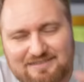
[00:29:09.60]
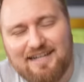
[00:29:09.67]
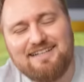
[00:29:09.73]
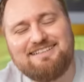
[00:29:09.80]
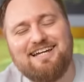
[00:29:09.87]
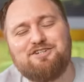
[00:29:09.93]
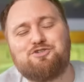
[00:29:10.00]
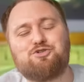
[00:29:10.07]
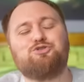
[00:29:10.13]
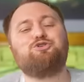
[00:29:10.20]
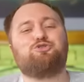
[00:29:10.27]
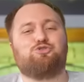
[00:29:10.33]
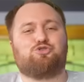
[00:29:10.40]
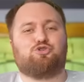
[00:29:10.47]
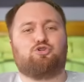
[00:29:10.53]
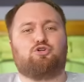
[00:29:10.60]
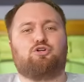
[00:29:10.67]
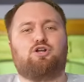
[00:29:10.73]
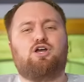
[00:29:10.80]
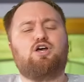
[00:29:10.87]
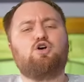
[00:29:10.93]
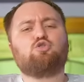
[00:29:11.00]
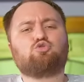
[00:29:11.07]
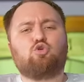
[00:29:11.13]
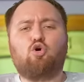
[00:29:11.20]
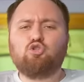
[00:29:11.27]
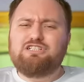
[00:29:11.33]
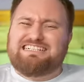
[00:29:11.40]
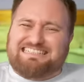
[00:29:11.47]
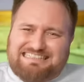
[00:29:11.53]
Zaten şunu düşünün.
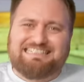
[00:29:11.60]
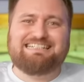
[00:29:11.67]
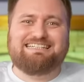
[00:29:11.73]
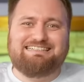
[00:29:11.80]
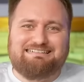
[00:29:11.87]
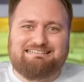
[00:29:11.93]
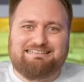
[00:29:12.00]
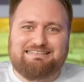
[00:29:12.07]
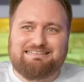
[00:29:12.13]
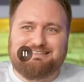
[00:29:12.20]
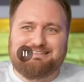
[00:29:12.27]
Son 40 yıldır...